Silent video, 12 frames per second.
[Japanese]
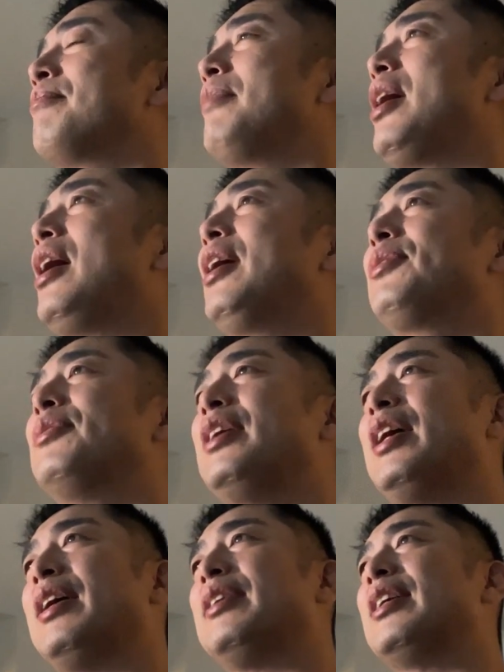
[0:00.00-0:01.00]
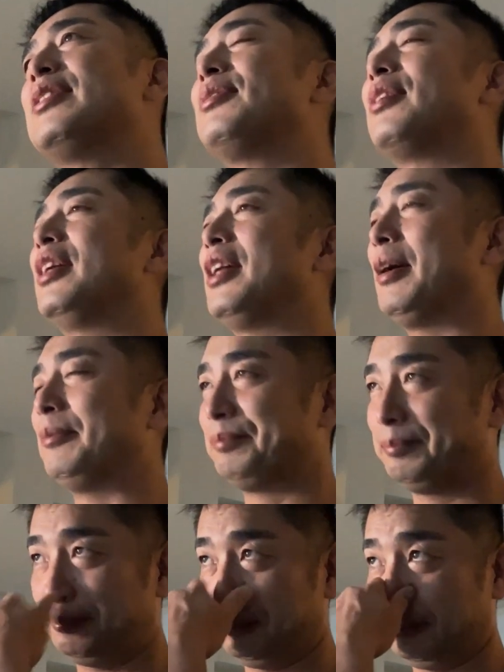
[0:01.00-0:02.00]
まあ、あとねなんつうのかな
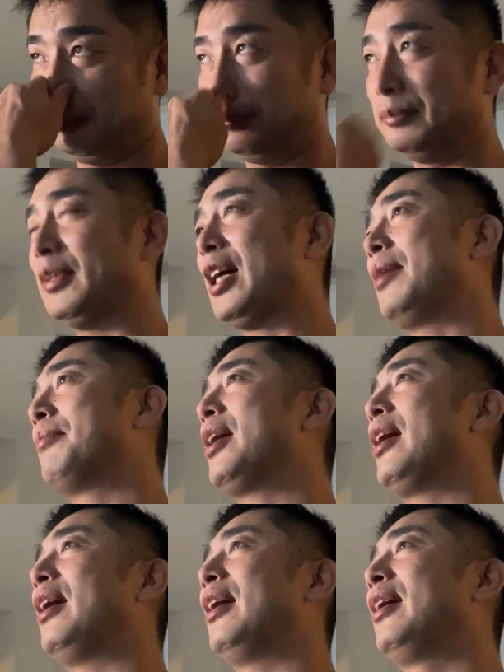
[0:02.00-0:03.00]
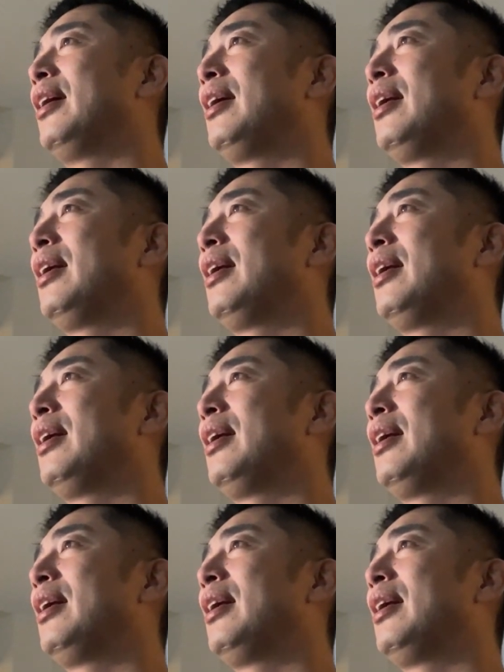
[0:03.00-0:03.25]
まあまあ